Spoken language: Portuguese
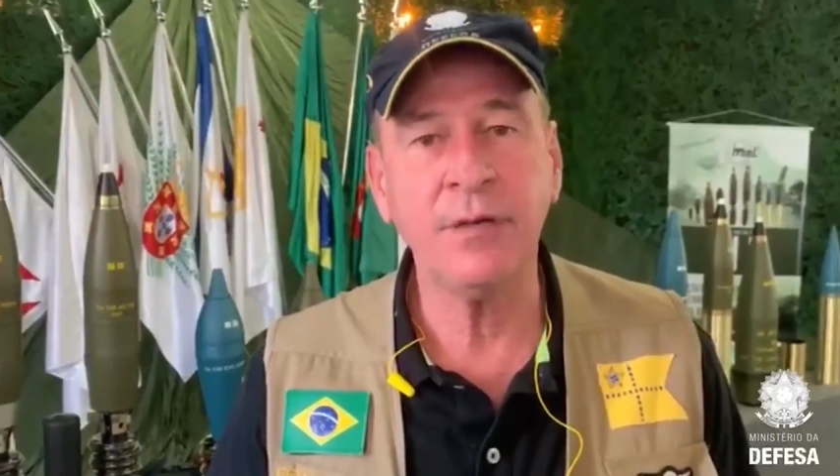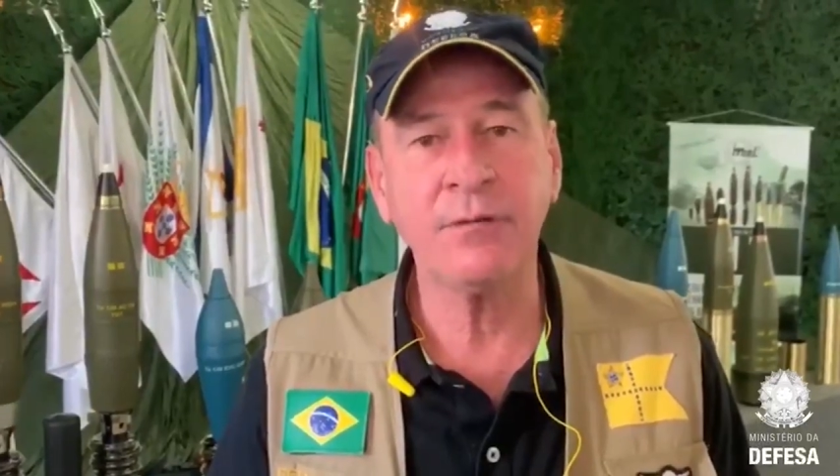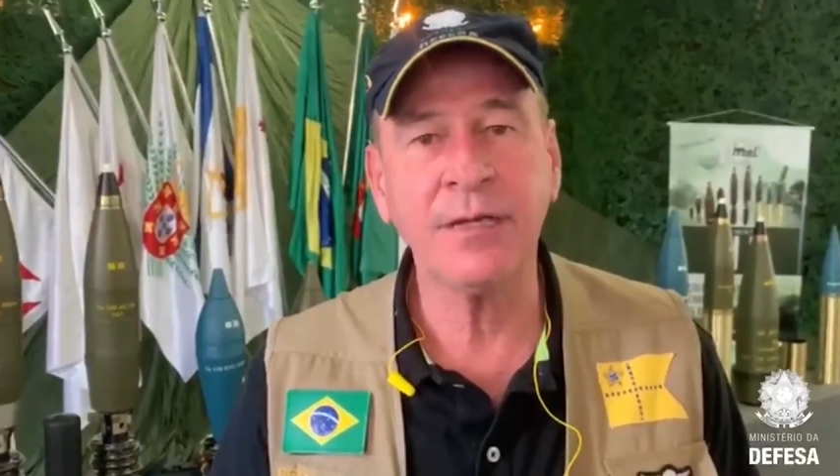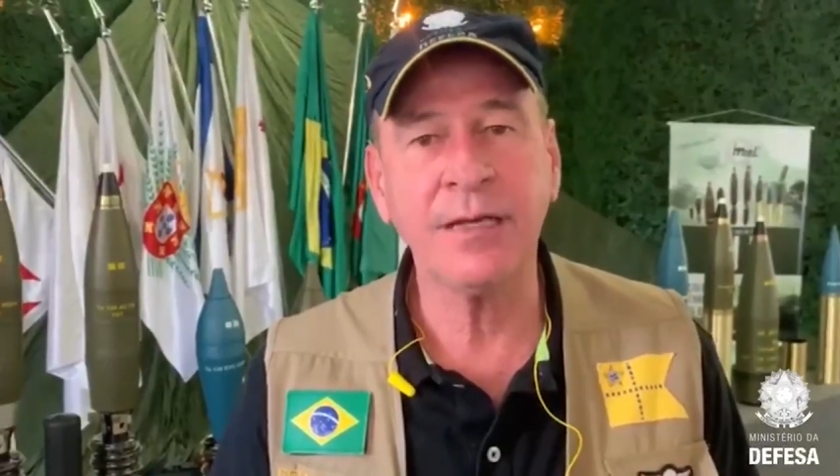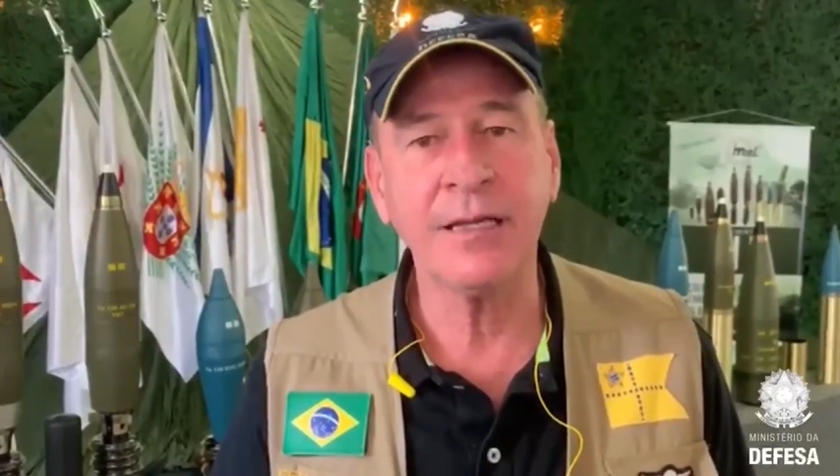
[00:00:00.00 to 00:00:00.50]
é
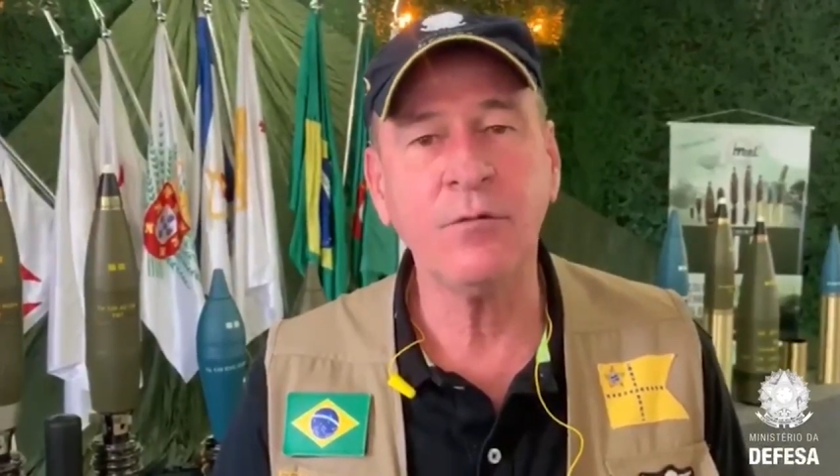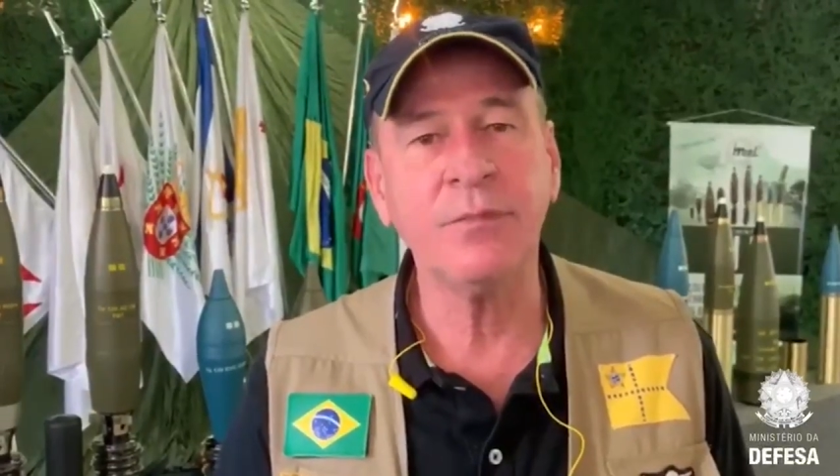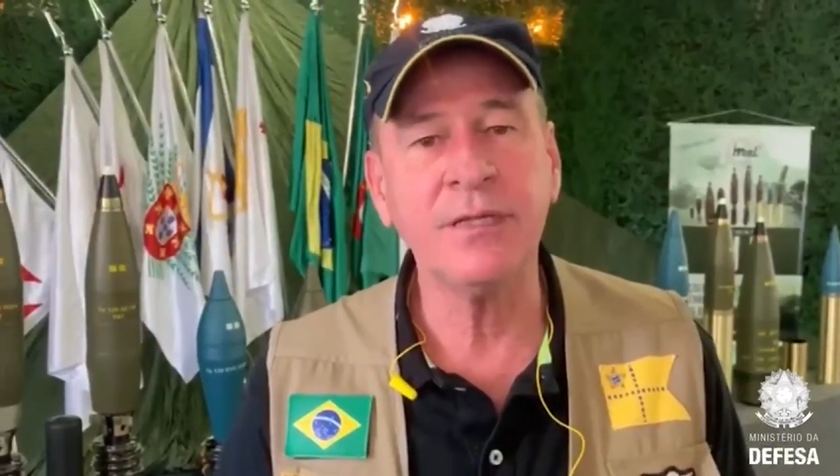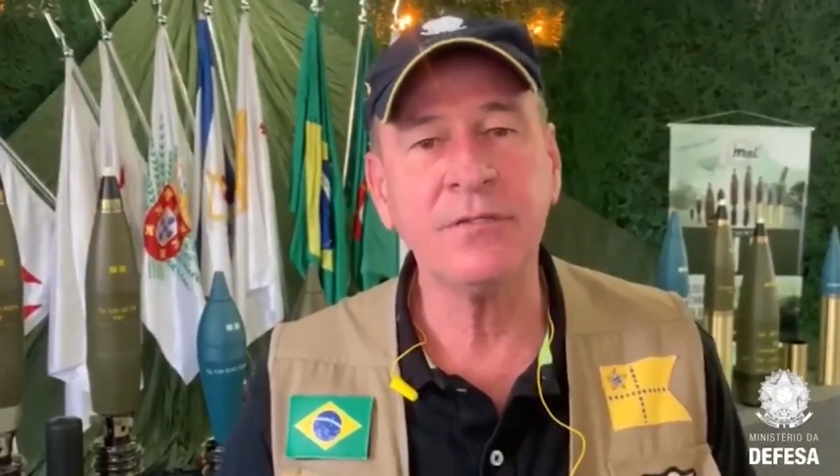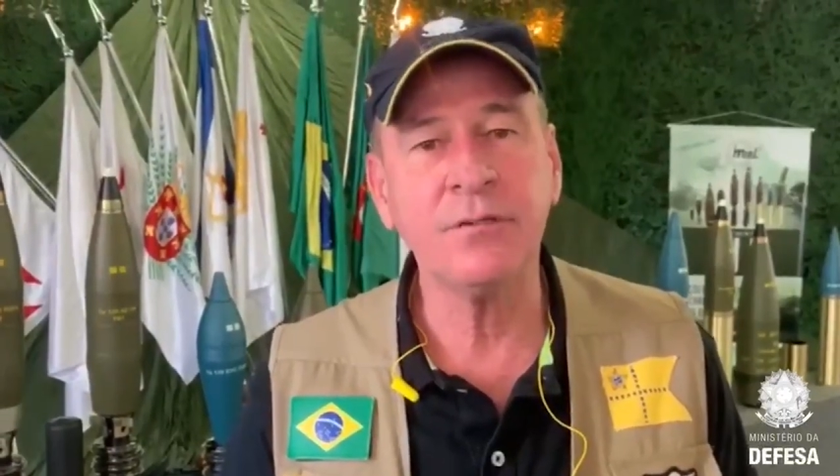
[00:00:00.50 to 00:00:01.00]
que ela
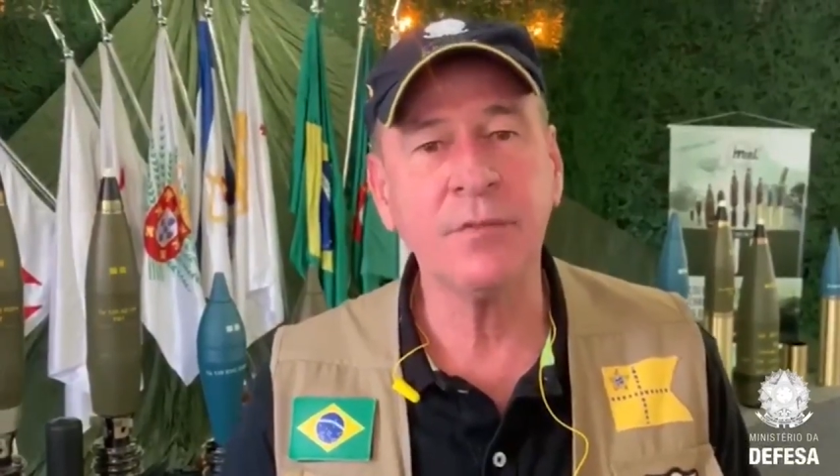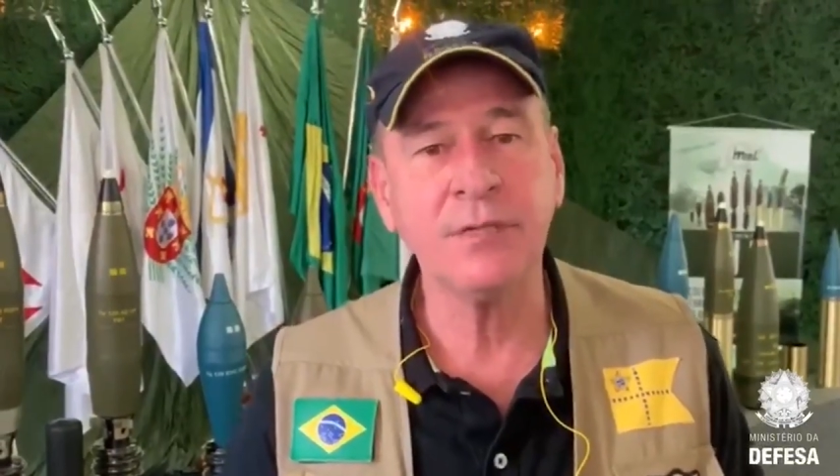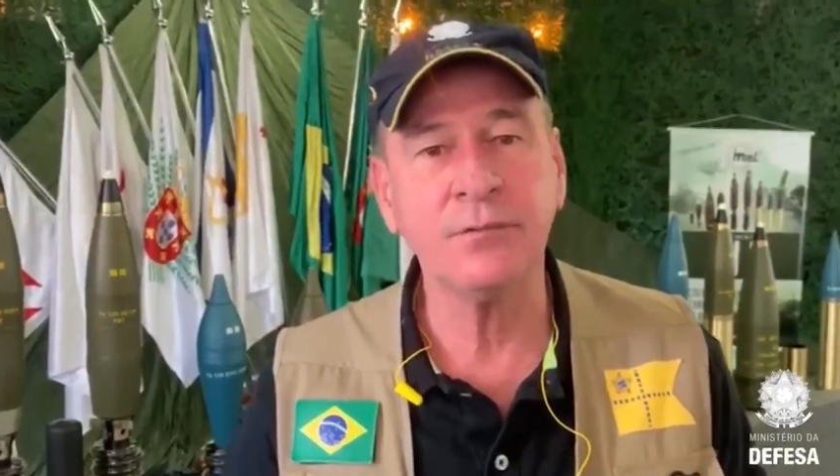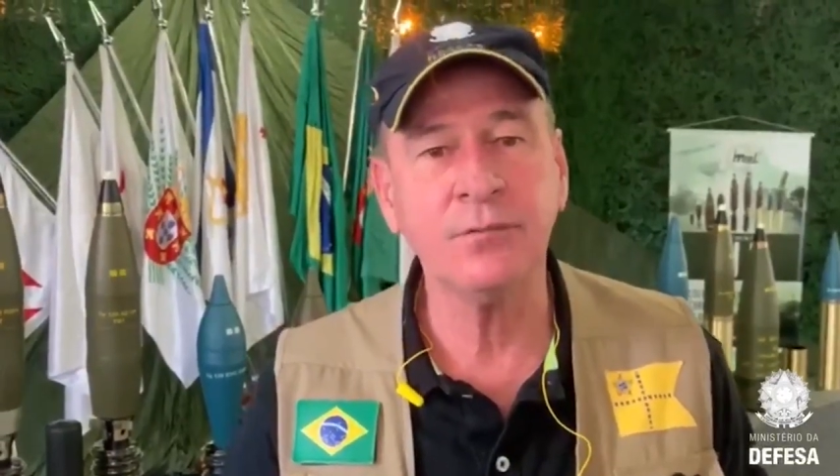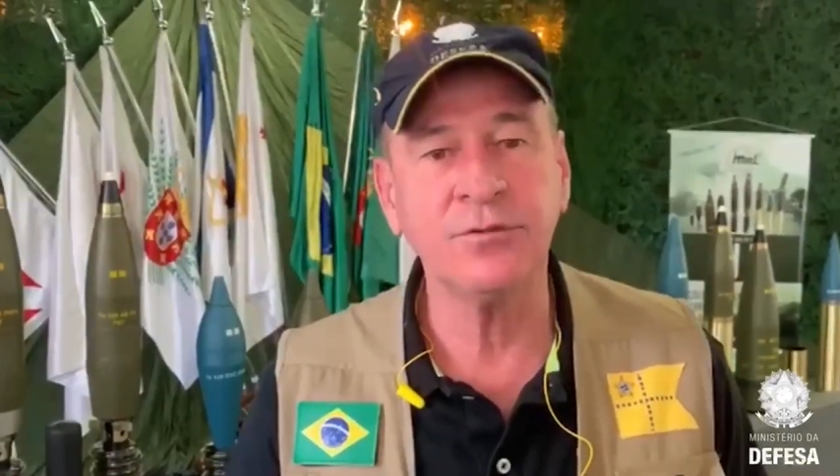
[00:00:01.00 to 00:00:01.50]
realmente é uma
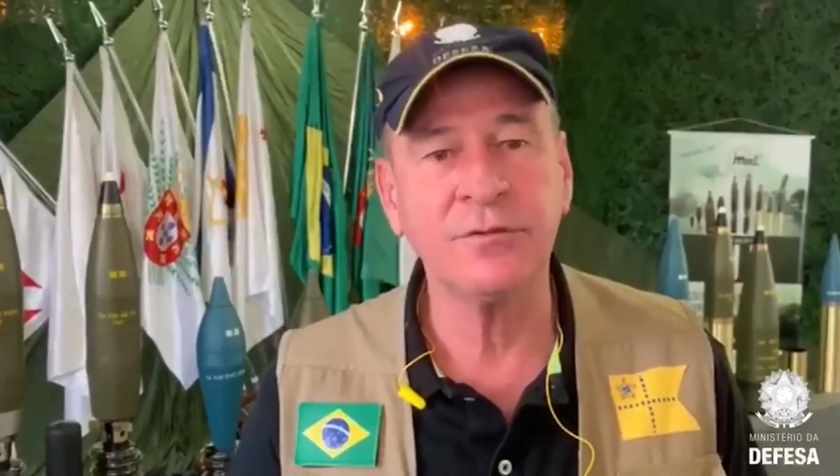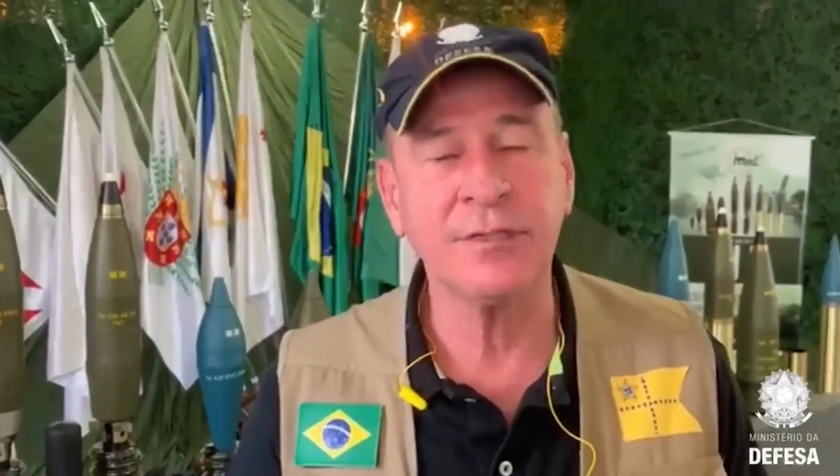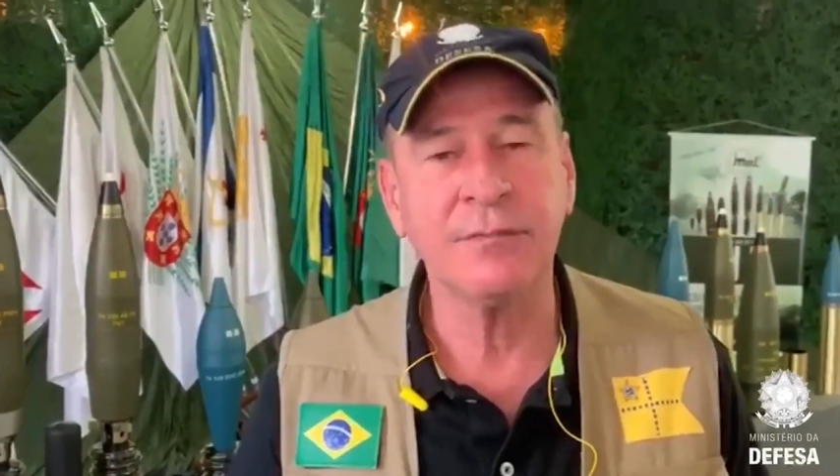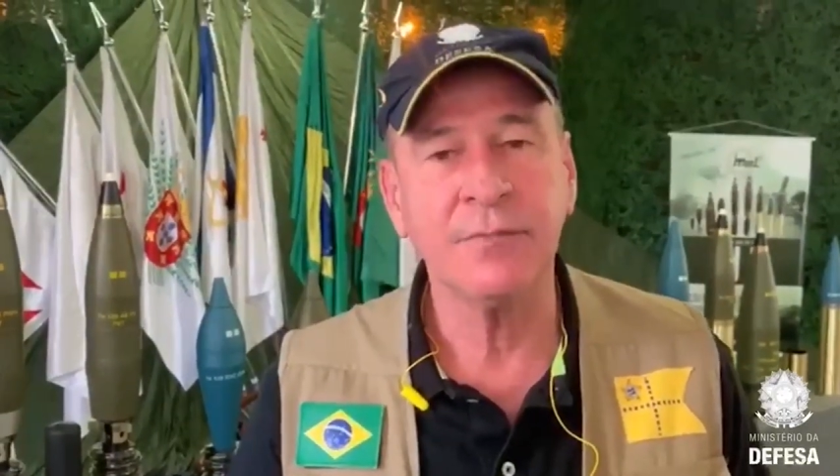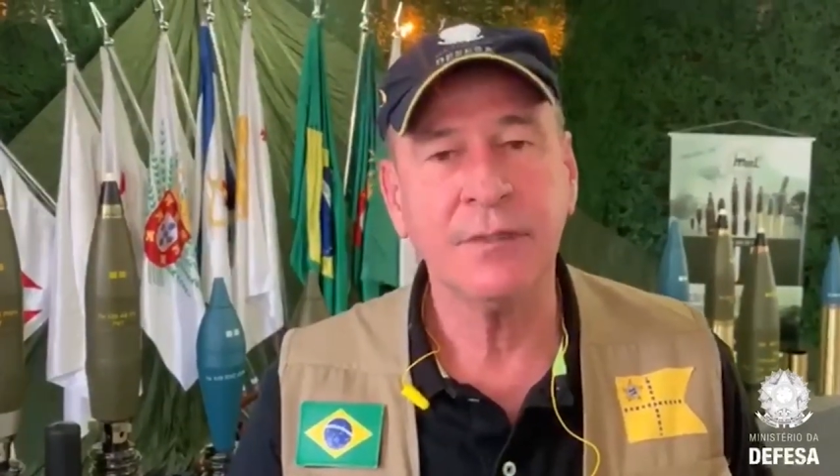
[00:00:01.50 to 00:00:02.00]
indústria